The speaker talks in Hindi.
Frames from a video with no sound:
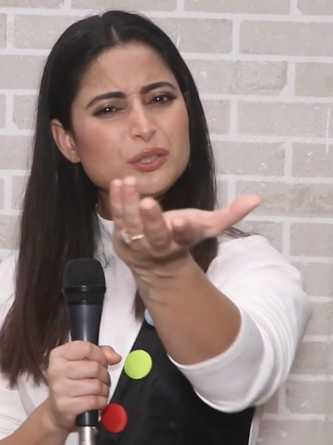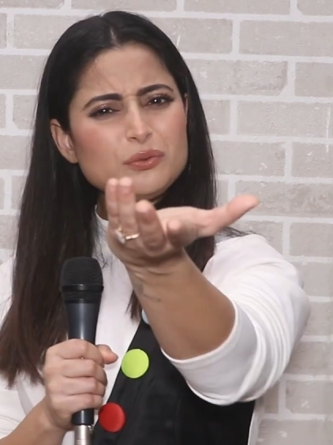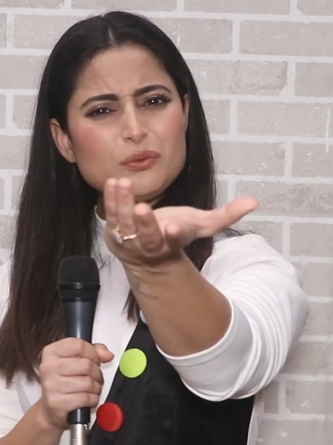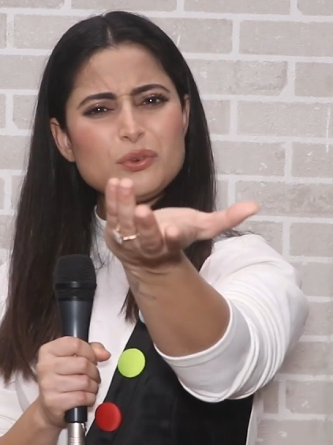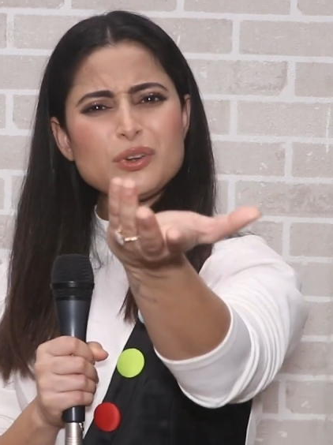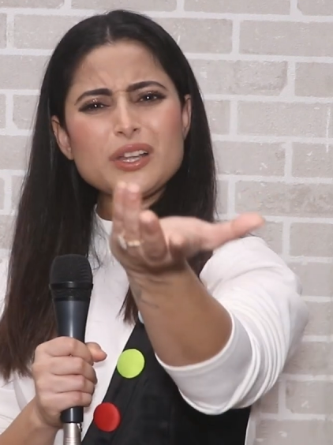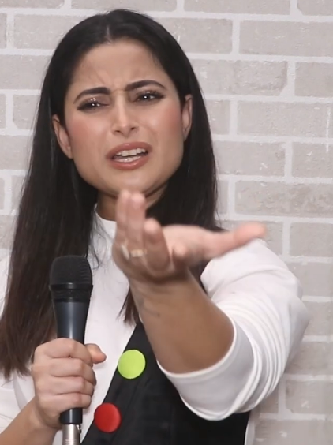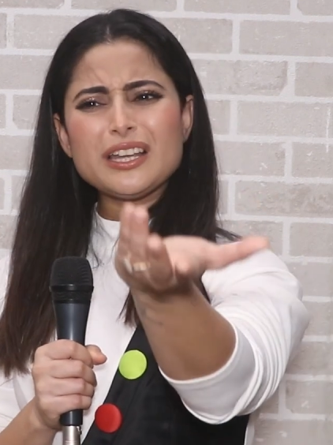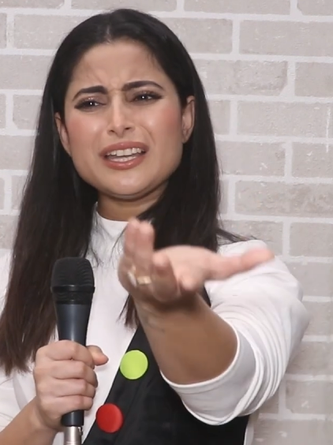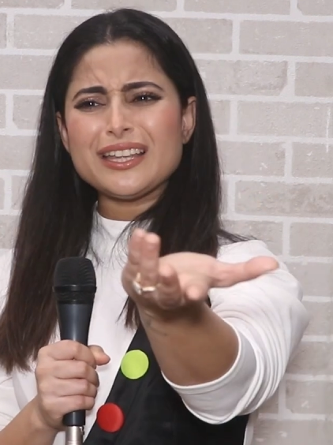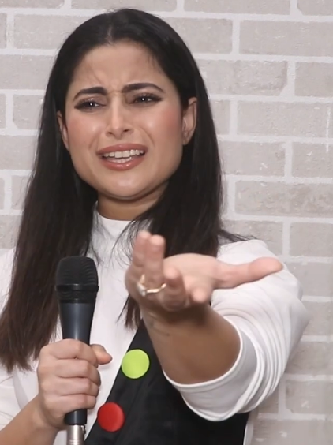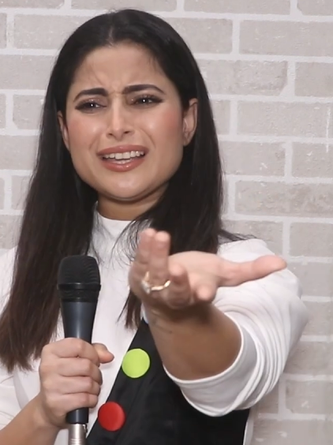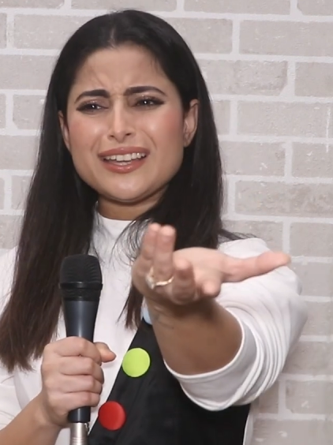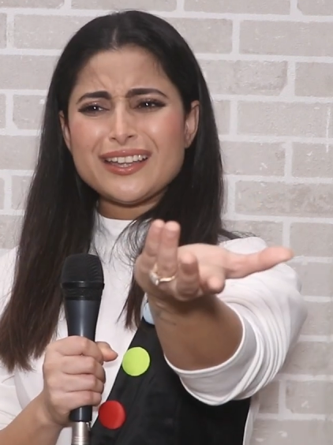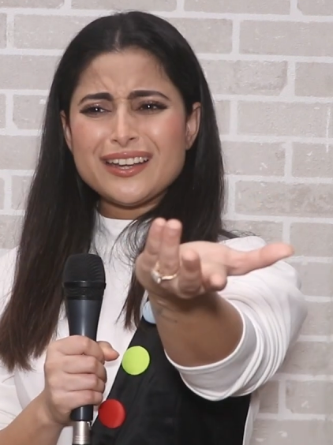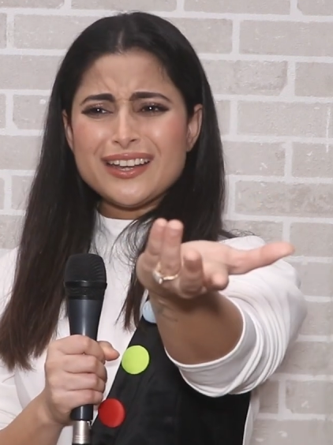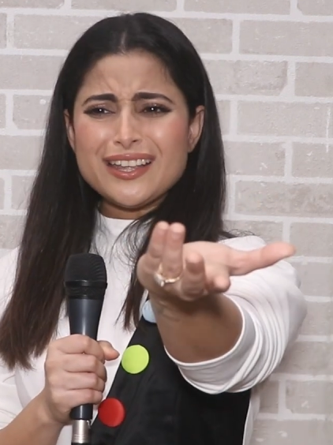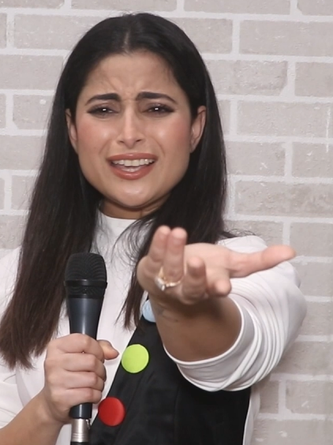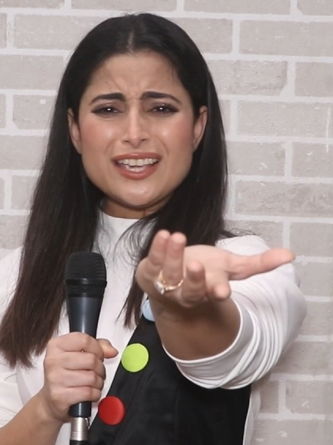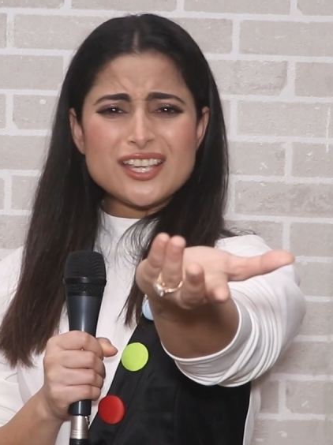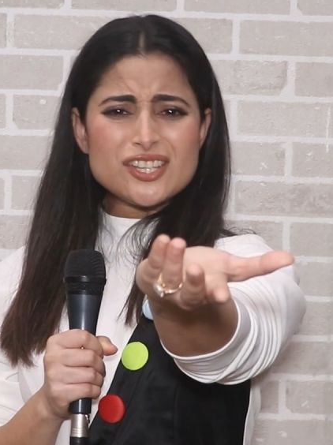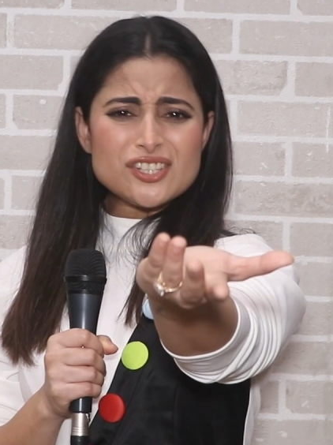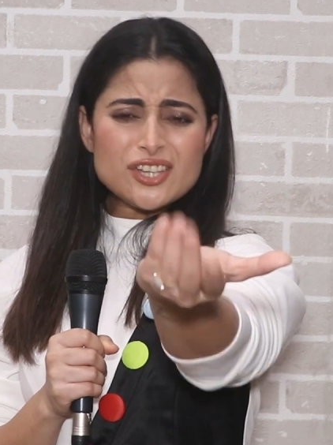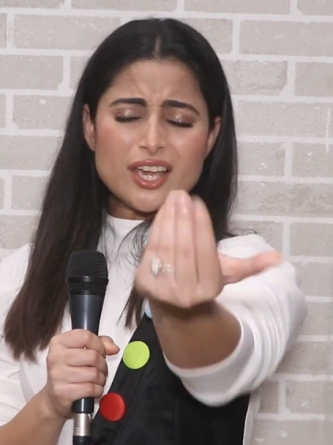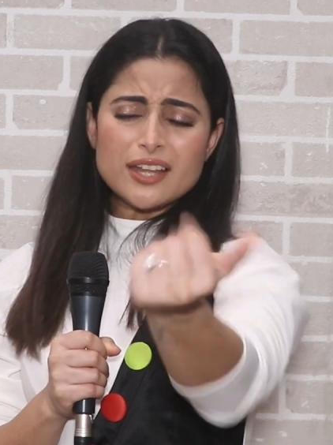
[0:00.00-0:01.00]
तो वो क्लियर है
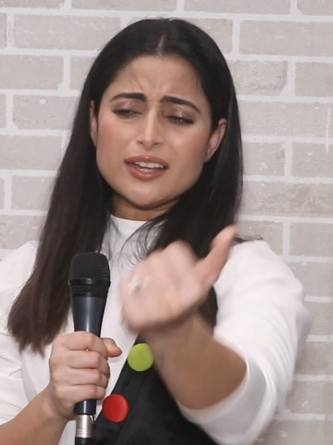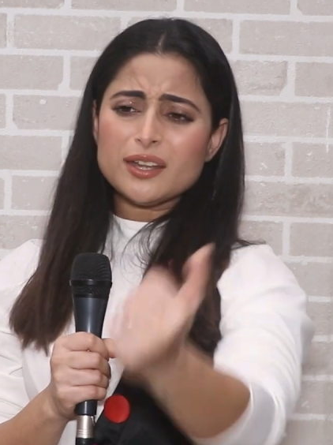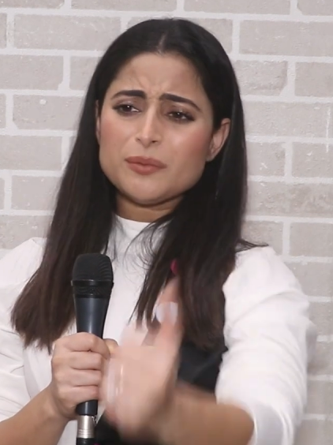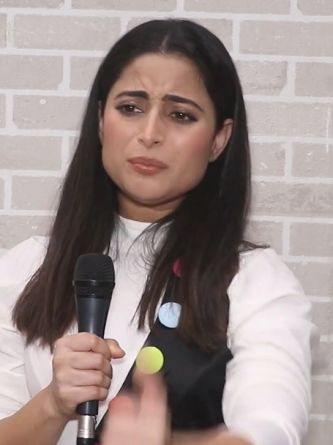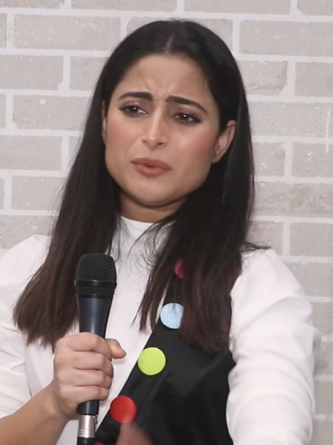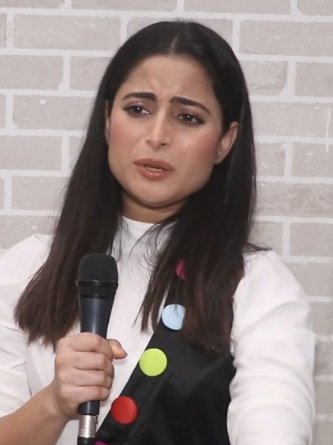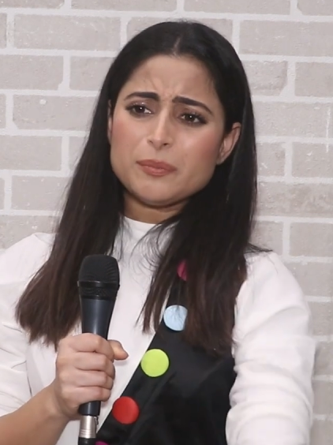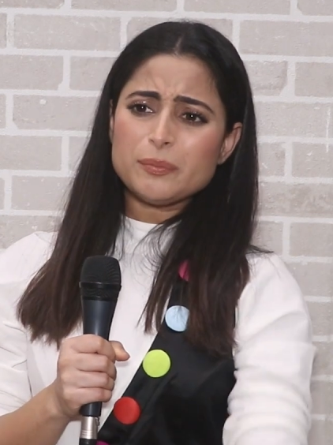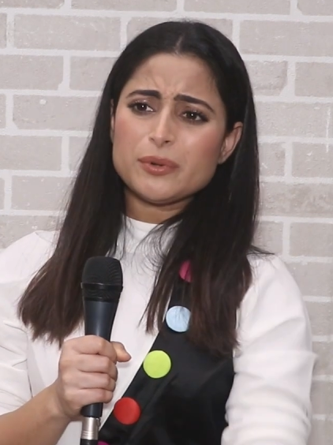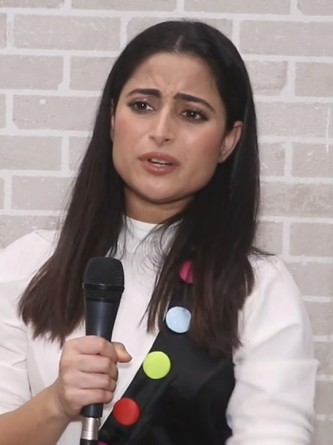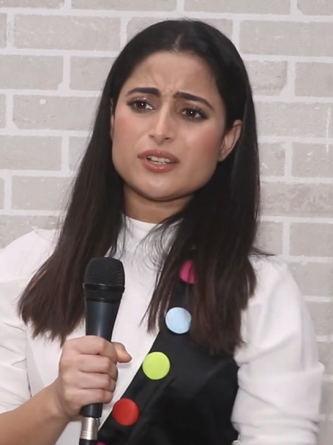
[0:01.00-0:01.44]
ईशा ने अपनी